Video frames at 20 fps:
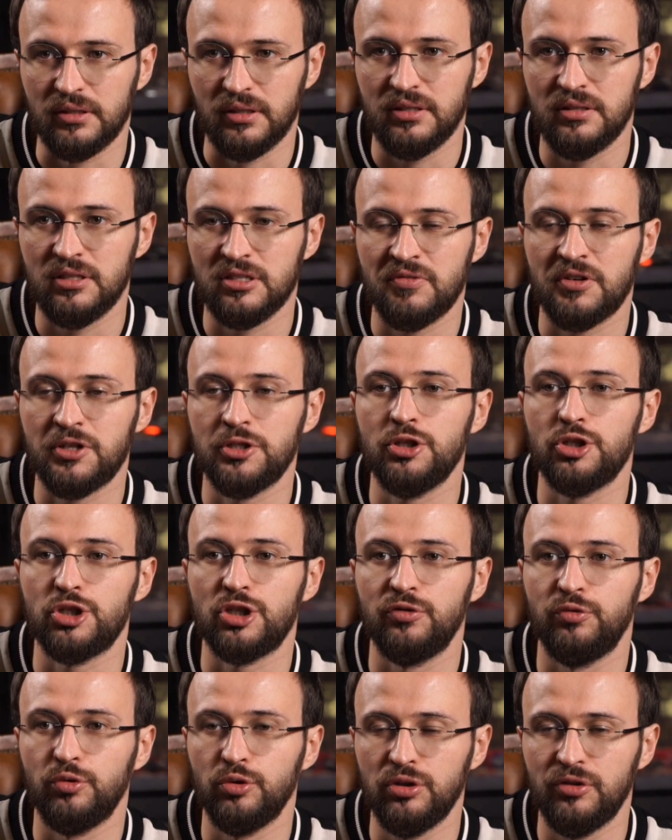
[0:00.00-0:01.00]
Это один из
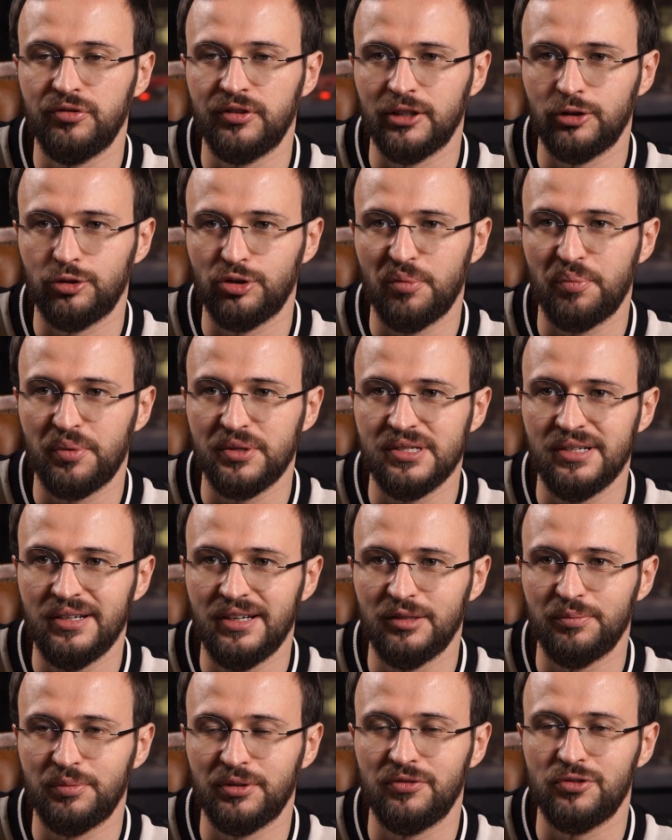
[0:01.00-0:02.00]
важнейших фондов, который
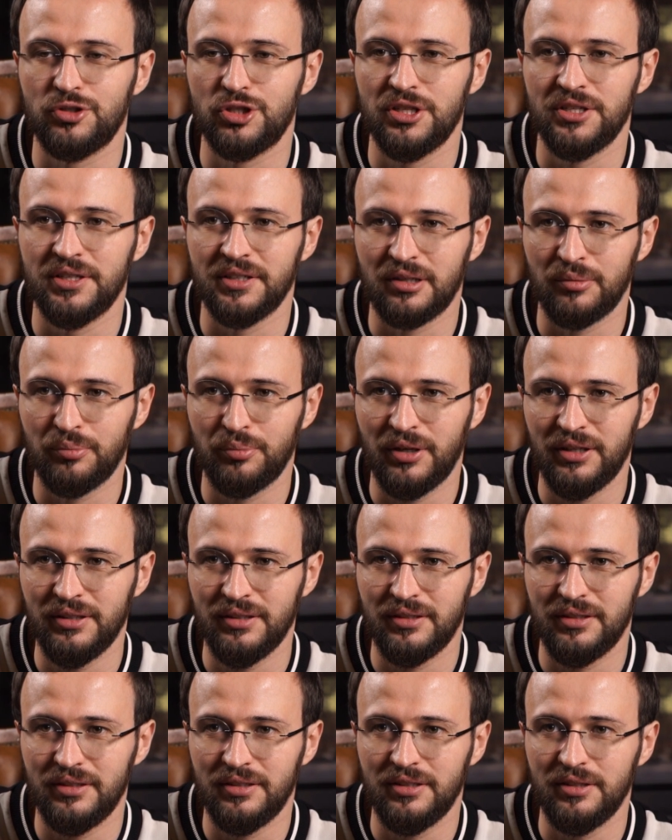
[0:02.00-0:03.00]
определяет продвижение
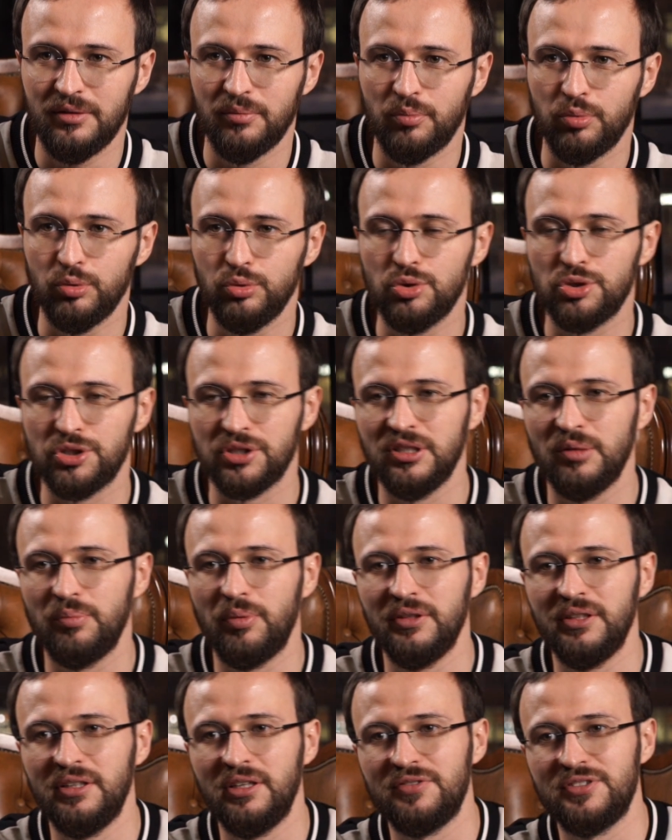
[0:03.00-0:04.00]
компании и будущее
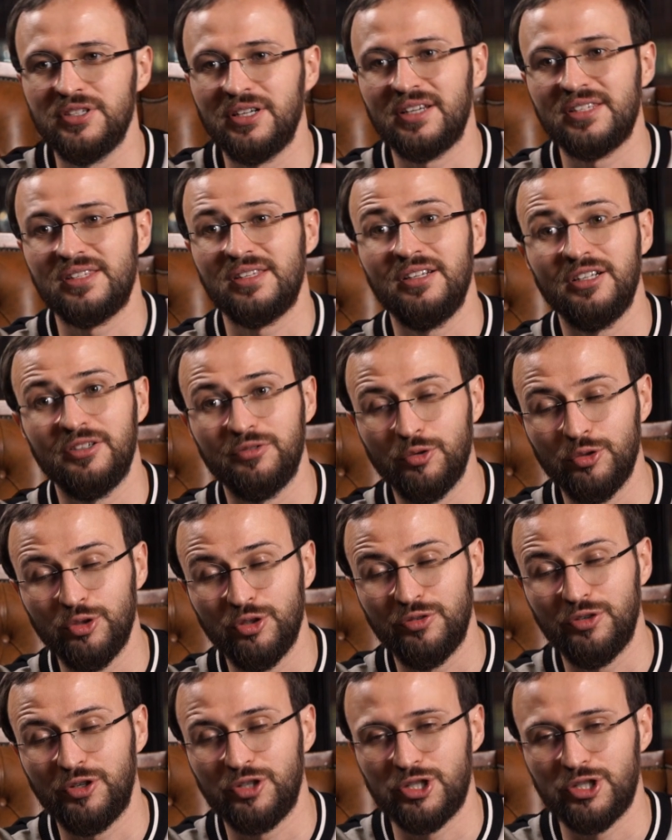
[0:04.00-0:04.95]
наполнение всех остальных фондов и